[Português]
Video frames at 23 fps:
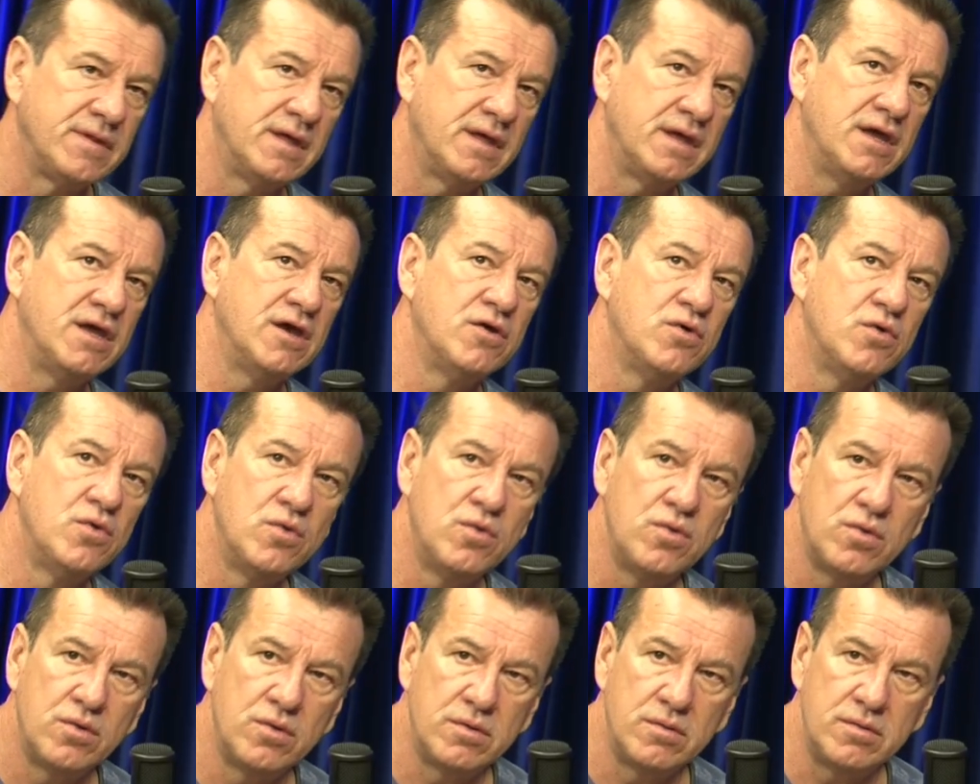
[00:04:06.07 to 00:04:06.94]
isso?
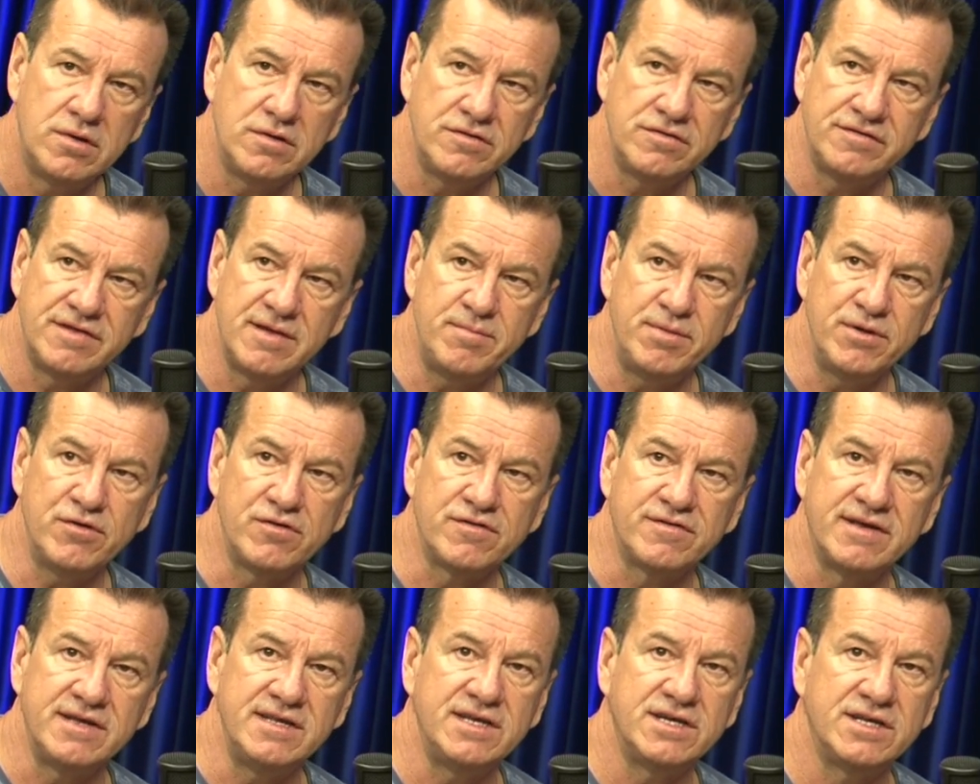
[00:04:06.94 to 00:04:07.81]
Eu sempre
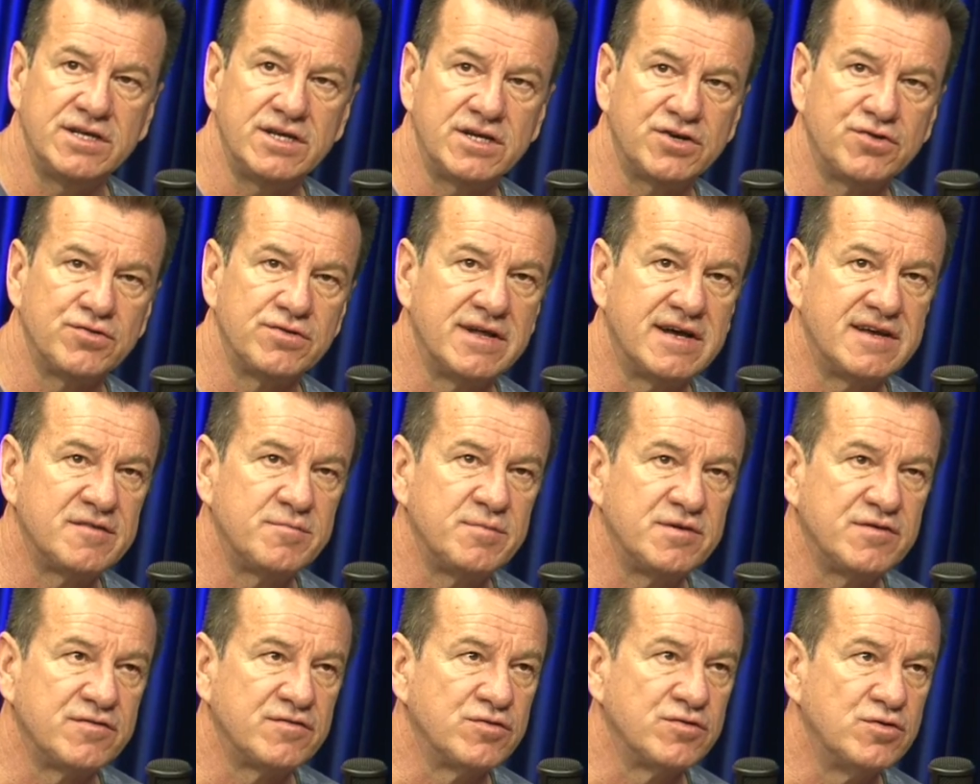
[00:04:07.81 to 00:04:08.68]
gostei de, de, ajudar as
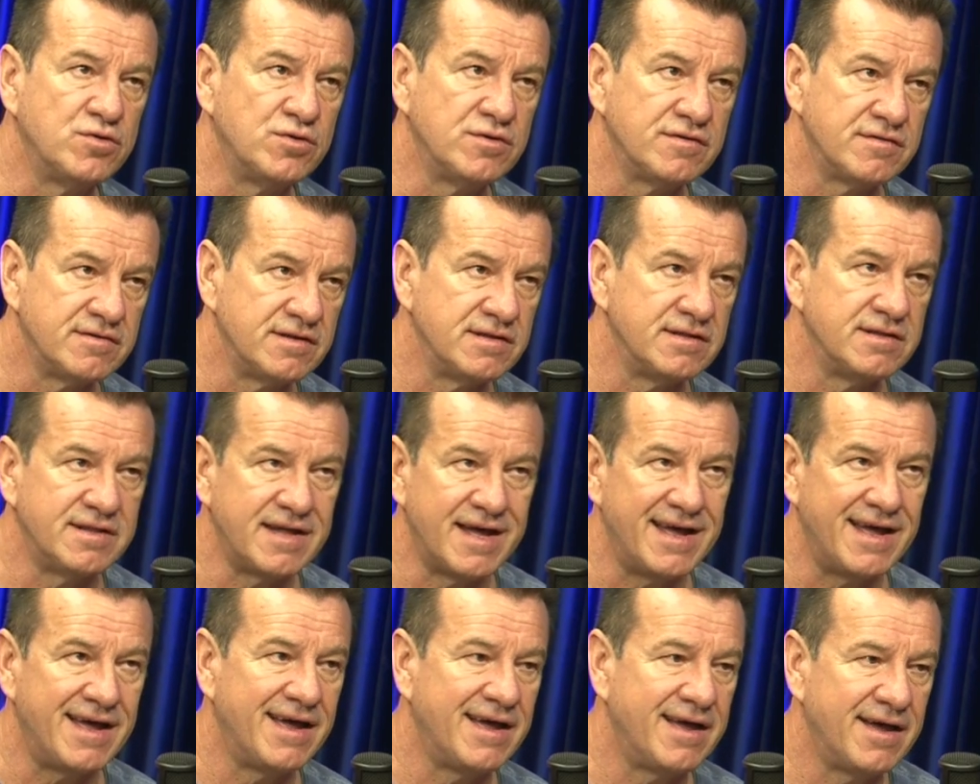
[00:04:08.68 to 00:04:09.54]
pessoas e
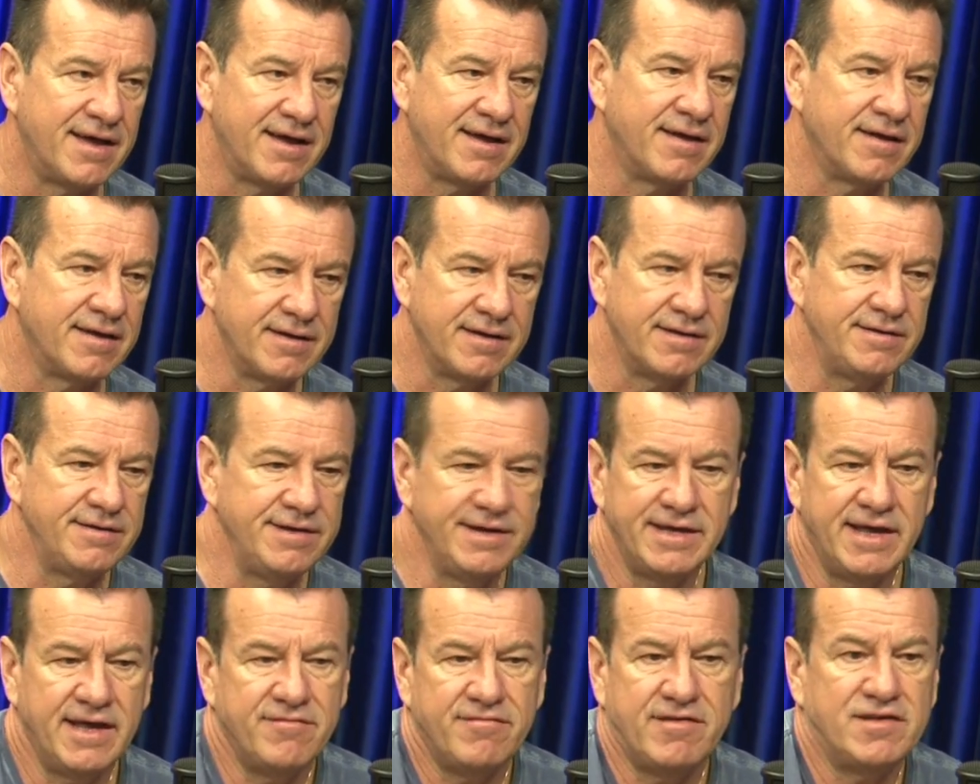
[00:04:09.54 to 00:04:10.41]
tá.
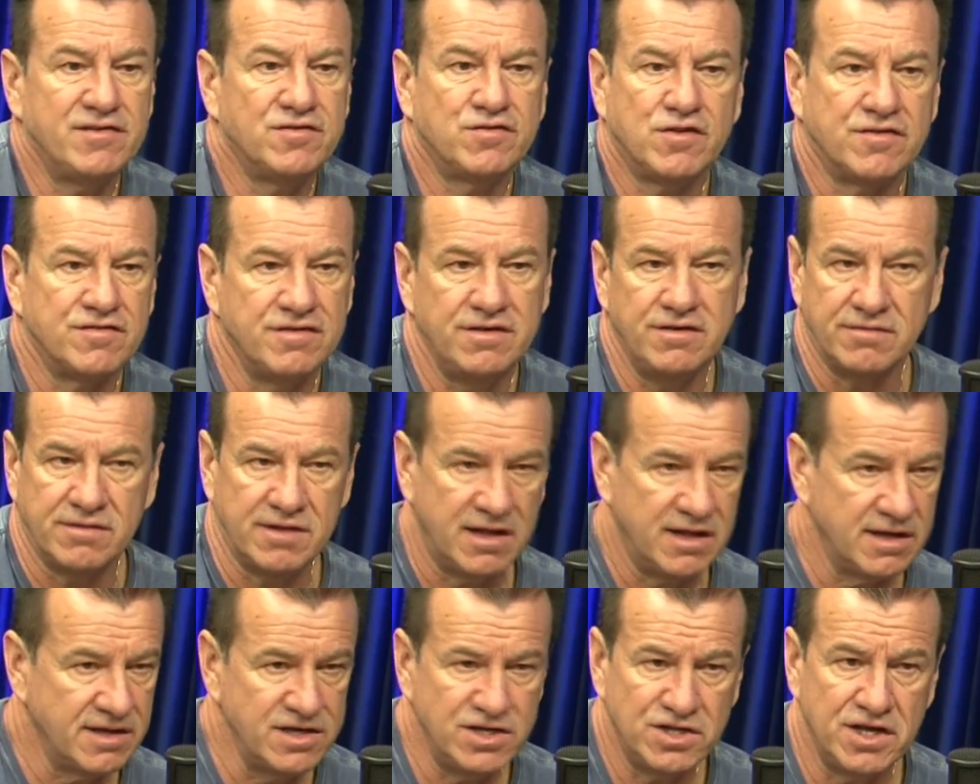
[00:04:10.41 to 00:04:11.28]
Ninguém vence sozinho.
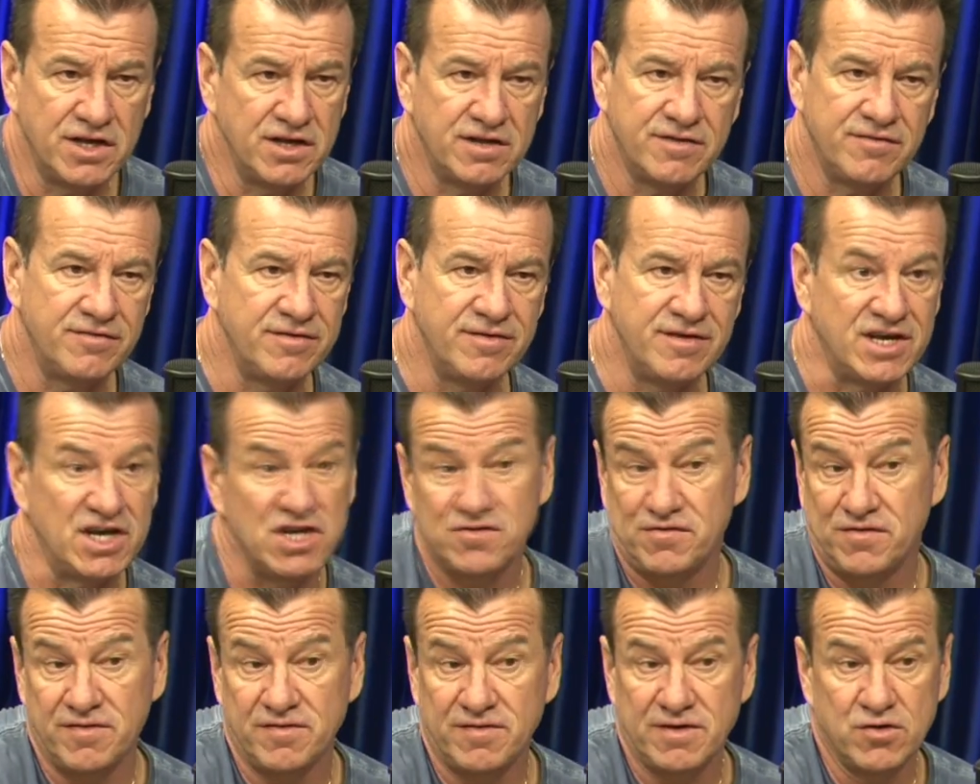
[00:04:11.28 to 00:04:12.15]
A gente tem que, a
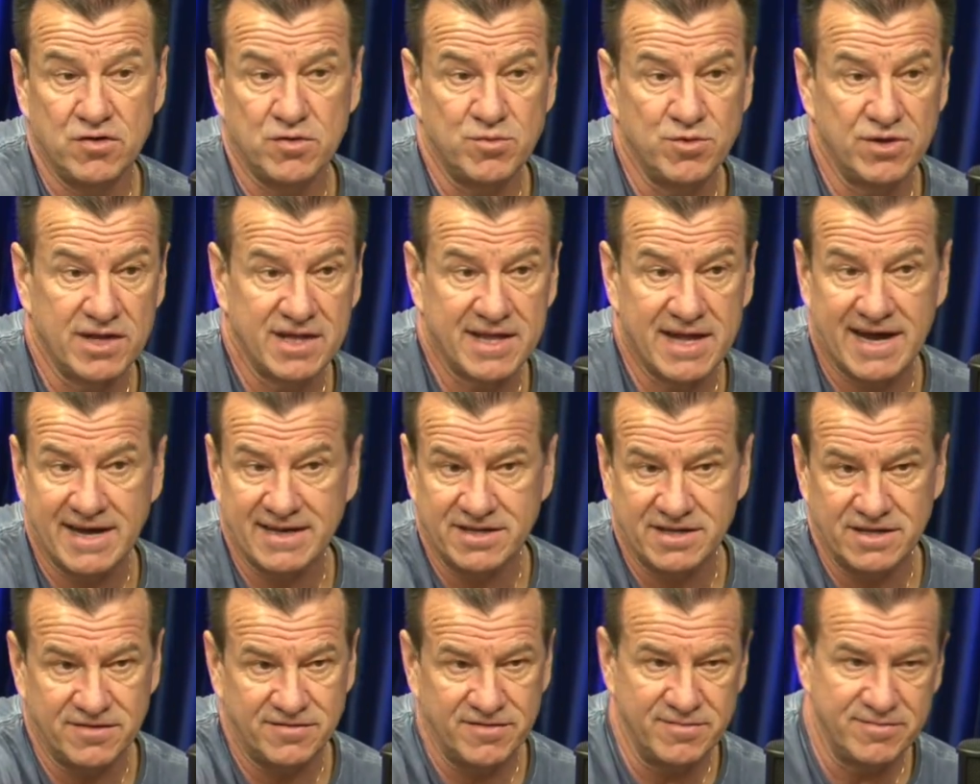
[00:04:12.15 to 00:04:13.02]
gente vive em
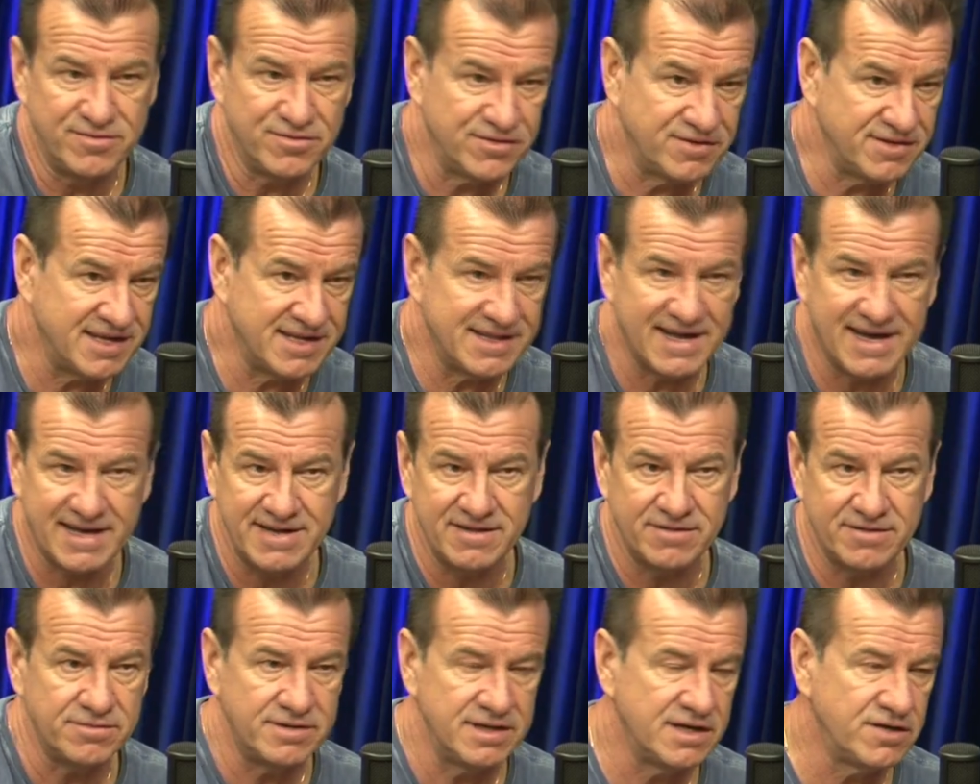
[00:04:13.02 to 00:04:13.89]
comunidade, a gente vive em
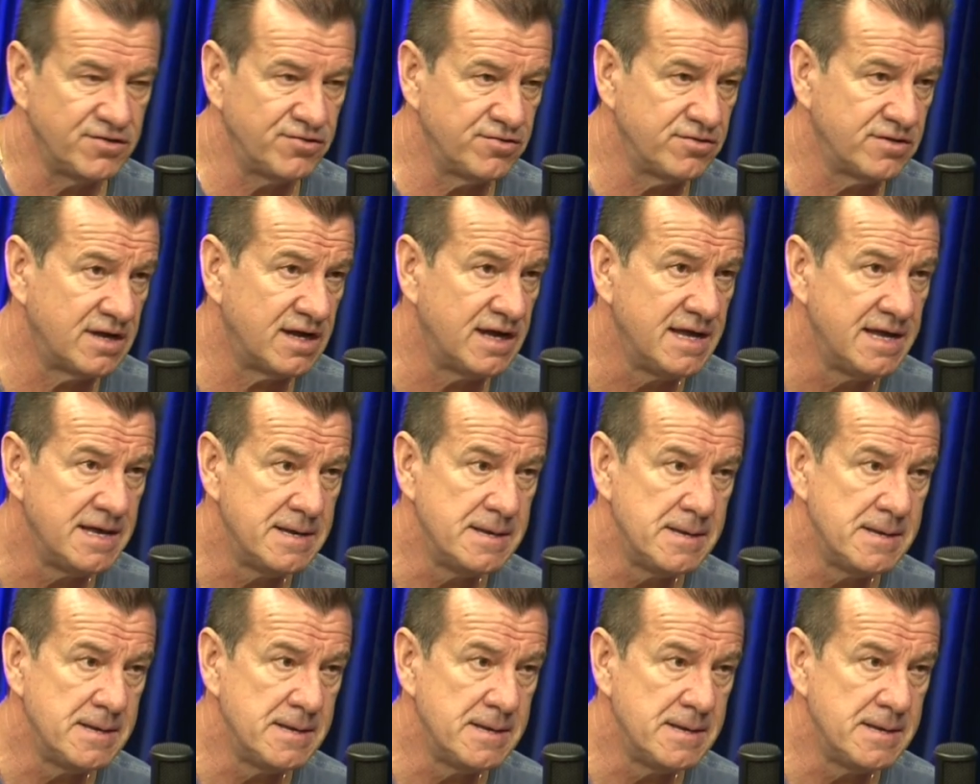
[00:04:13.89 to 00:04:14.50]
sociedade, então tem que ajudar.